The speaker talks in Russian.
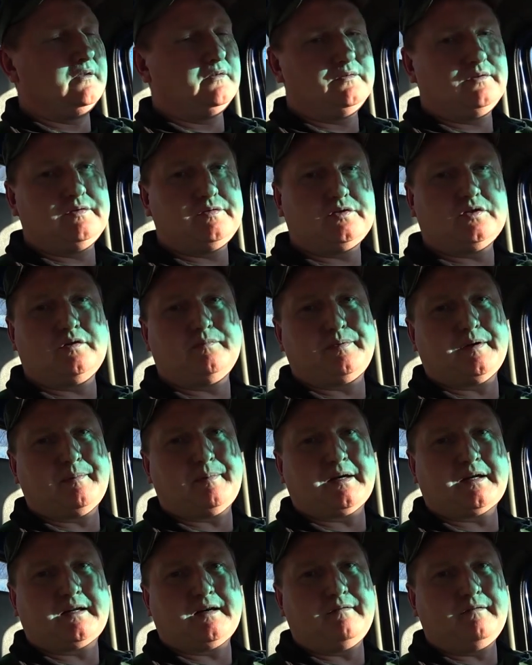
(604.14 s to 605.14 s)
Ну и все,
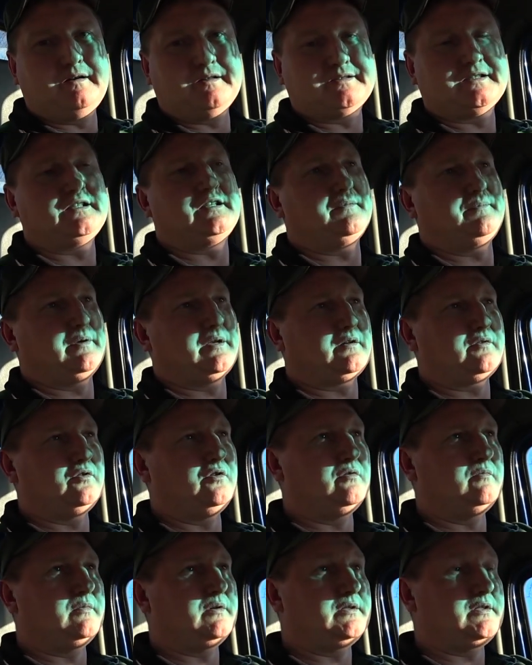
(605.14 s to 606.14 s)
припарковался теперь
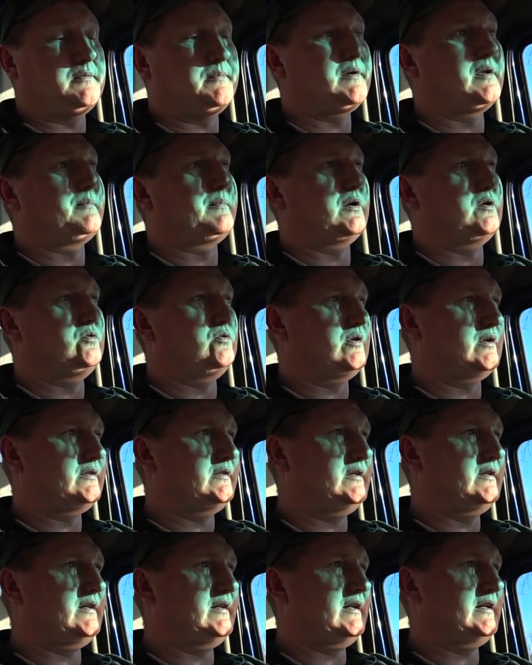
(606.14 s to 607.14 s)
дома, теперь пойду
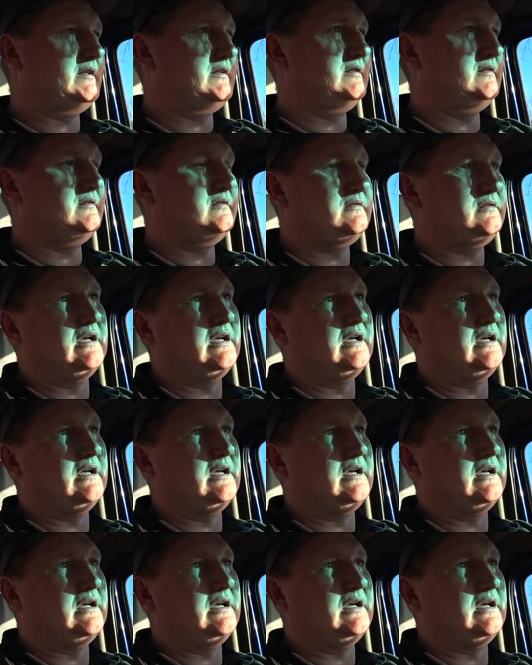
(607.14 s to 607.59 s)
отдыхать.